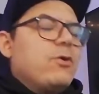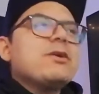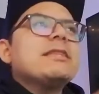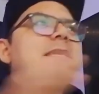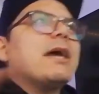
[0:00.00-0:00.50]

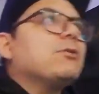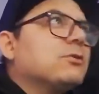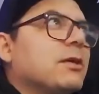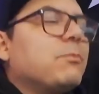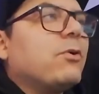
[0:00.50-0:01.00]
hoy en día hay
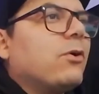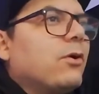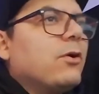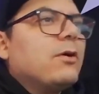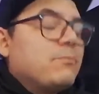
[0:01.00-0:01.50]
un
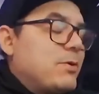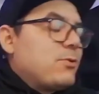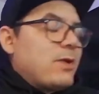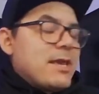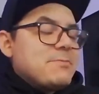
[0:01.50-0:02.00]
tipo,
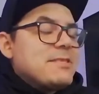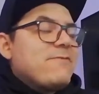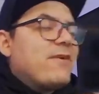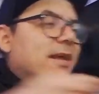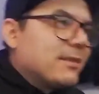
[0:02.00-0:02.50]
bueno, hay
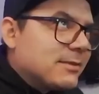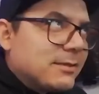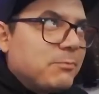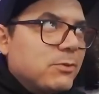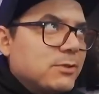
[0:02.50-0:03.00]

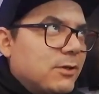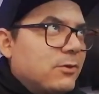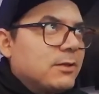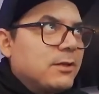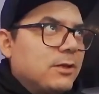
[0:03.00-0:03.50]
diferentes tipos de
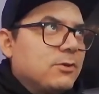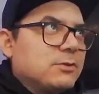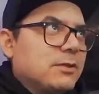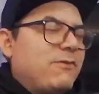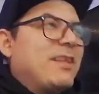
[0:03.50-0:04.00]

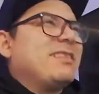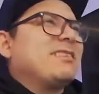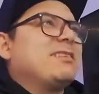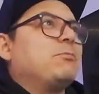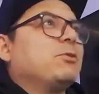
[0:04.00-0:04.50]
contenidos y Pues
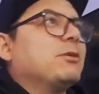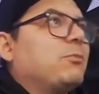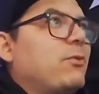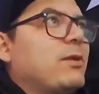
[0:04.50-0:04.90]
puedes hacer